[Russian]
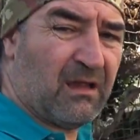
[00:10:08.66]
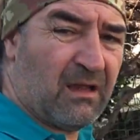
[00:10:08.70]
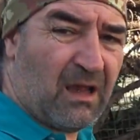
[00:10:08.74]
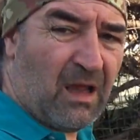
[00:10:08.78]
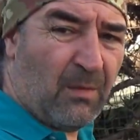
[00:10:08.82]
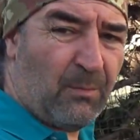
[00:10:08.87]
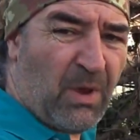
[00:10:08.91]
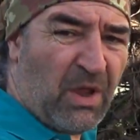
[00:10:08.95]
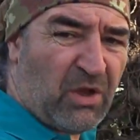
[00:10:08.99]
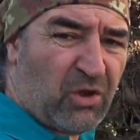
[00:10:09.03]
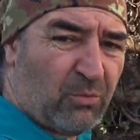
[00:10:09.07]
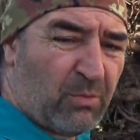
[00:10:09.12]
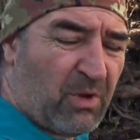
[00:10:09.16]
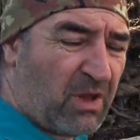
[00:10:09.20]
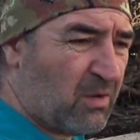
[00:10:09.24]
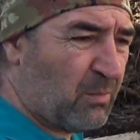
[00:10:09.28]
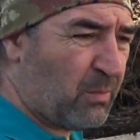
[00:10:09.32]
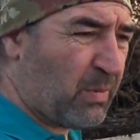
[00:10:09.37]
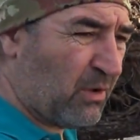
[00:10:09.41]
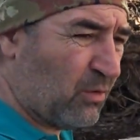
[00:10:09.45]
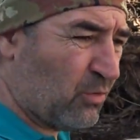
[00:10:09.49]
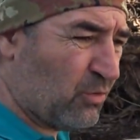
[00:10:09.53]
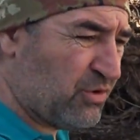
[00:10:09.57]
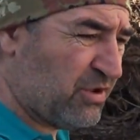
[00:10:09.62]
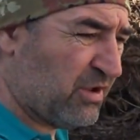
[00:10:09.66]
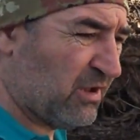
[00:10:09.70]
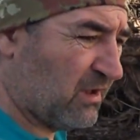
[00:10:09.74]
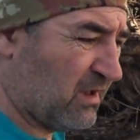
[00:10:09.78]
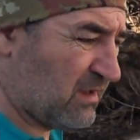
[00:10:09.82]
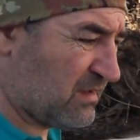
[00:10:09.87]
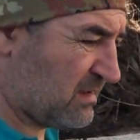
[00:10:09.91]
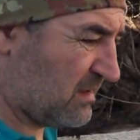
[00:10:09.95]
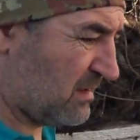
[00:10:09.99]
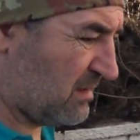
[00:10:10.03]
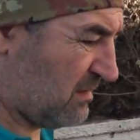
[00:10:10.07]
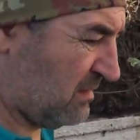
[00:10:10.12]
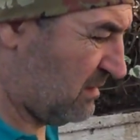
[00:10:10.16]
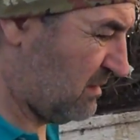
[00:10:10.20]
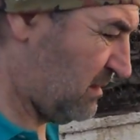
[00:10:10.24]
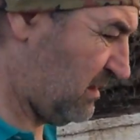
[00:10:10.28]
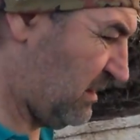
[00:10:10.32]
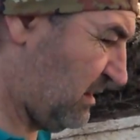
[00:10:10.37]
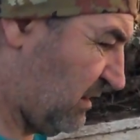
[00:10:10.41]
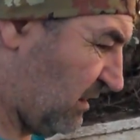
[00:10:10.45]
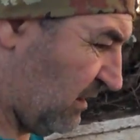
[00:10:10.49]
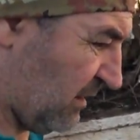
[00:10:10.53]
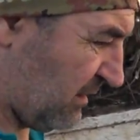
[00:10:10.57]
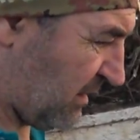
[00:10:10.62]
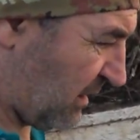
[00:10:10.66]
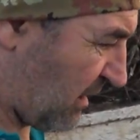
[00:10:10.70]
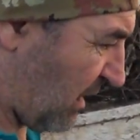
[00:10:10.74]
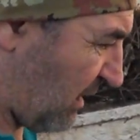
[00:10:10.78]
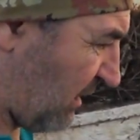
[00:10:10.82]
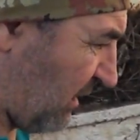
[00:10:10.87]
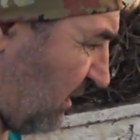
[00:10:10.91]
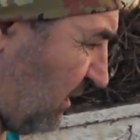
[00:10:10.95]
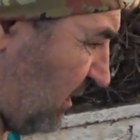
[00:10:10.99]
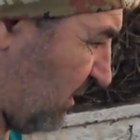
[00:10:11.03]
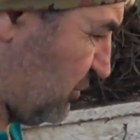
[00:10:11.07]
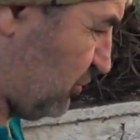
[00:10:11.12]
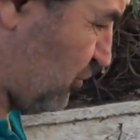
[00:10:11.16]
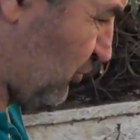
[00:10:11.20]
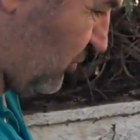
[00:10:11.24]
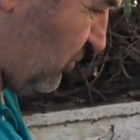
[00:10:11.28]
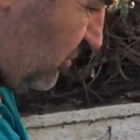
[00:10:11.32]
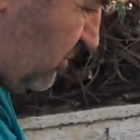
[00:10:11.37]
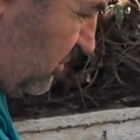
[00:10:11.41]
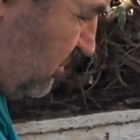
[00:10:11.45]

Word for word: Опять у меня не получилось делать так, как я хочу,